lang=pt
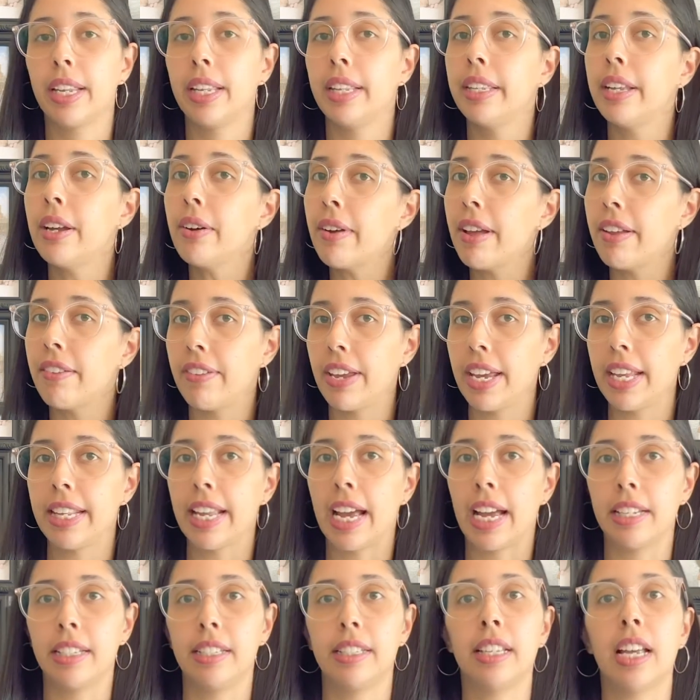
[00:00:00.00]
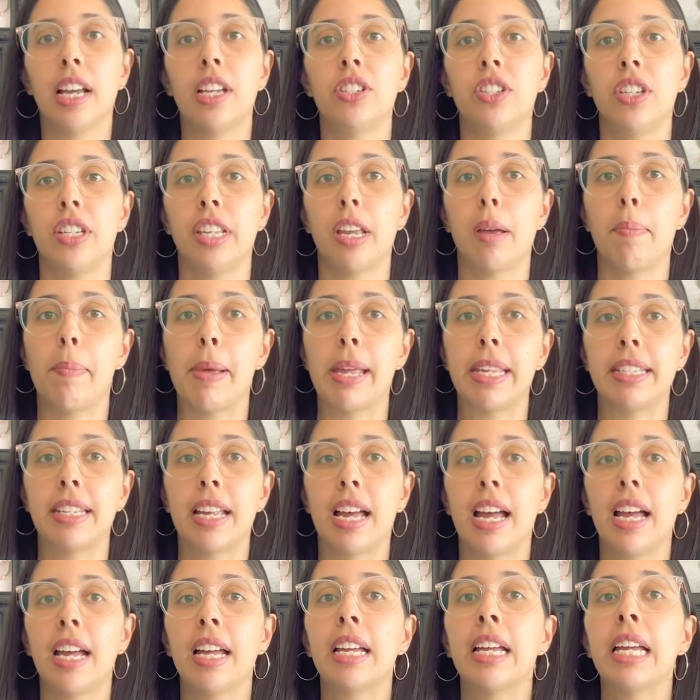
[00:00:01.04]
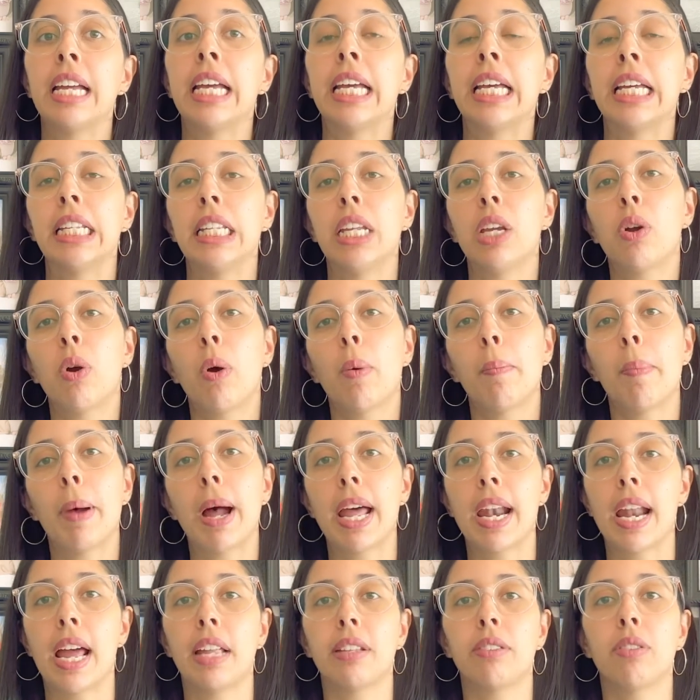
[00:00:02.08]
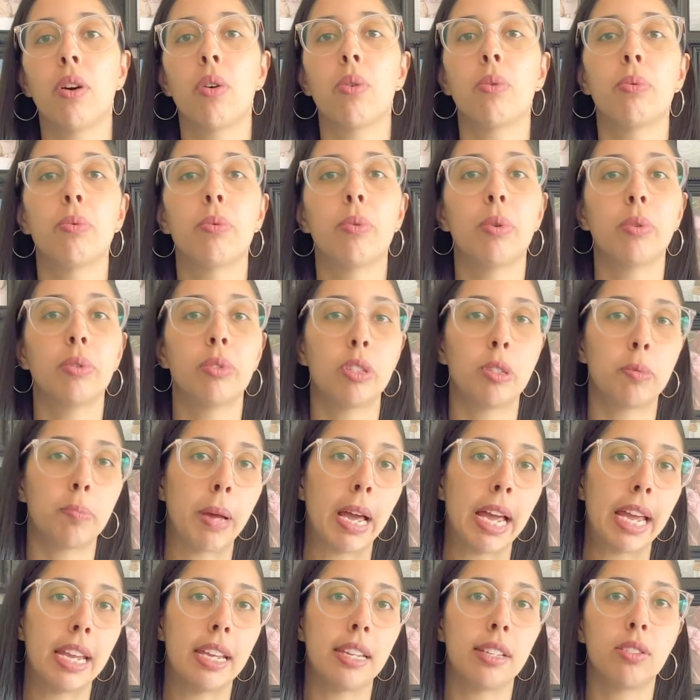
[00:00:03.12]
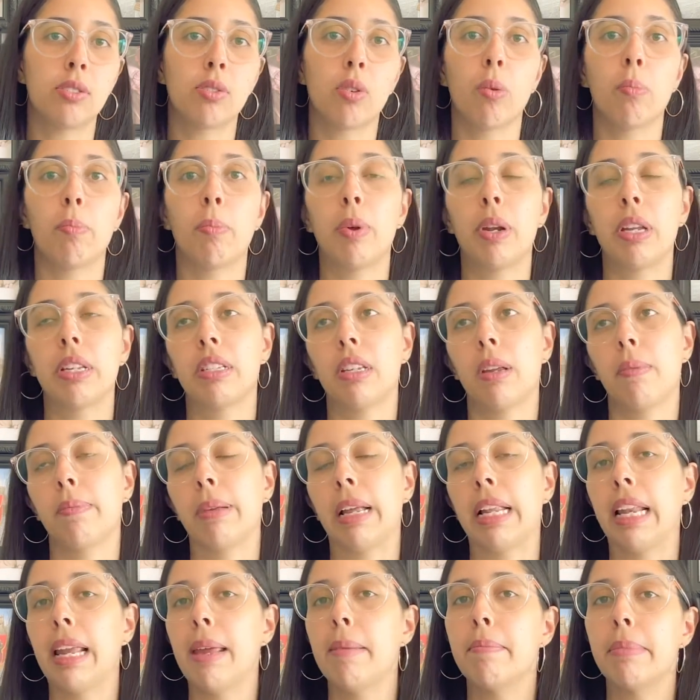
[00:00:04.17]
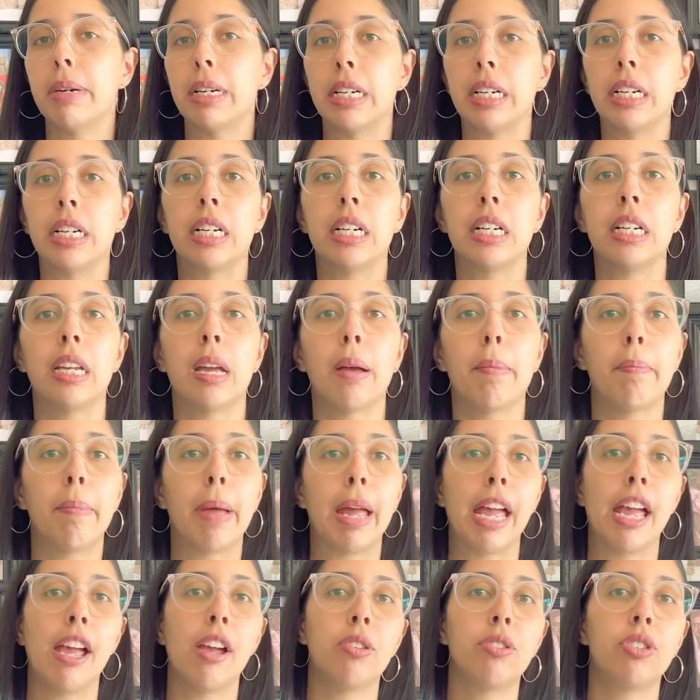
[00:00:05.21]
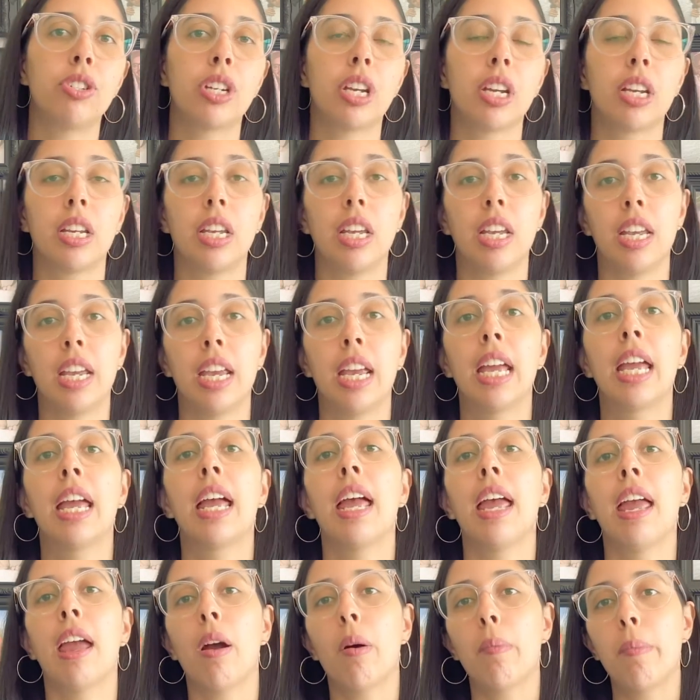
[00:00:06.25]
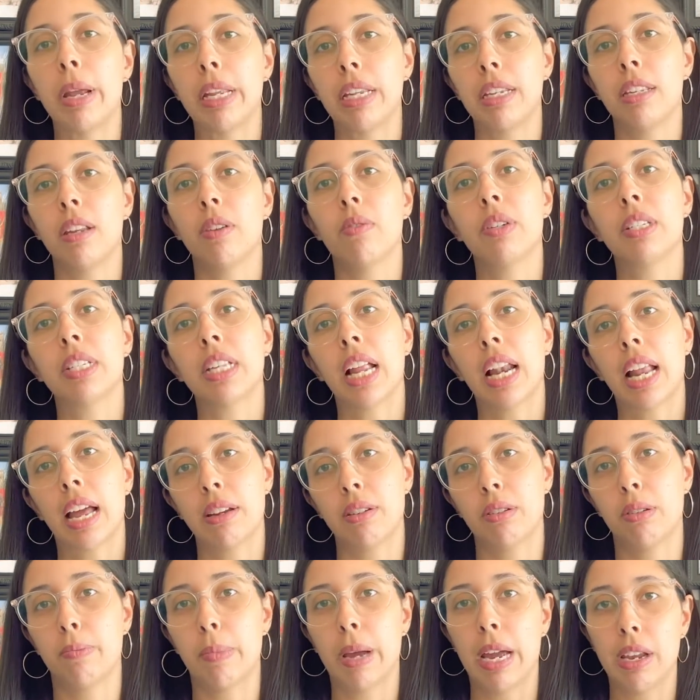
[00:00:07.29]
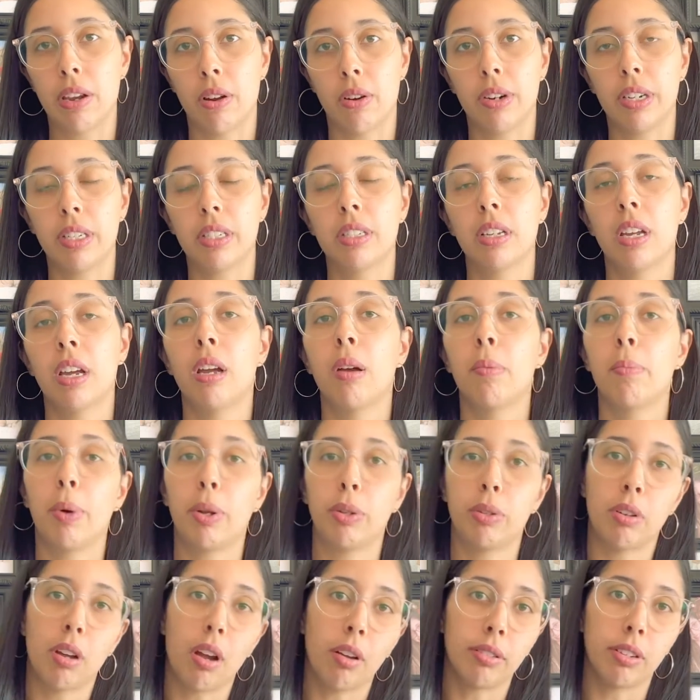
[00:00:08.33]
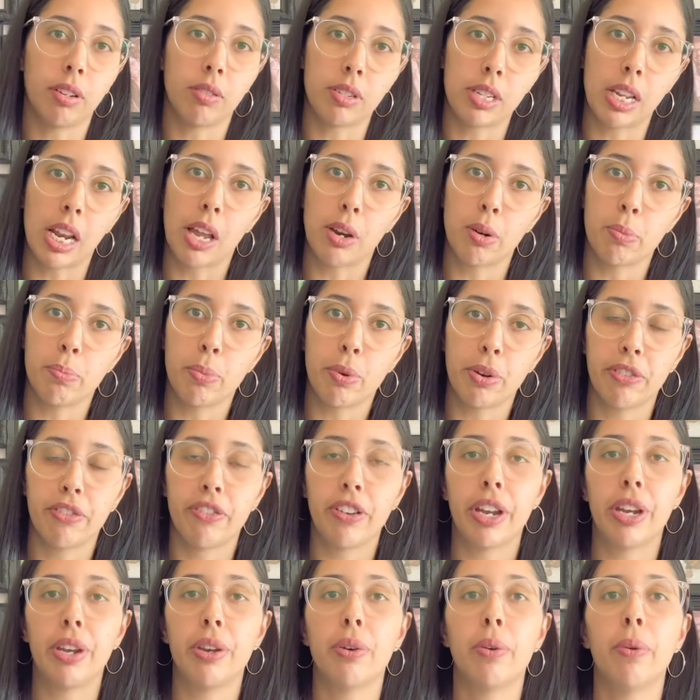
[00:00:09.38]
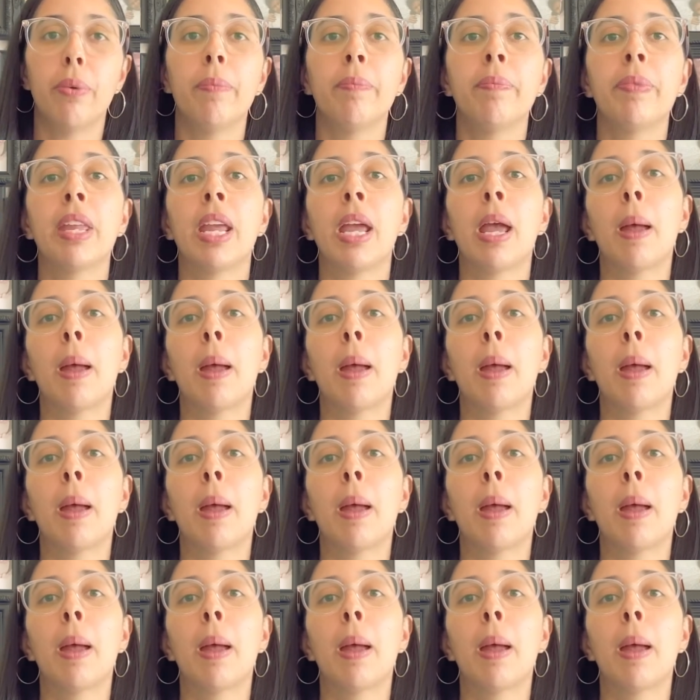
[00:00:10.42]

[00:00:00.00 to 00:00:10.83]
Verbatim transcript: Não é verdade, tá, gente? Apesar de comparado a alguns outros países, como por exemplo a Alemanha, a Bélgica, que realmente tem uns salários maiores, Portugal tem um salário um pouco inferior.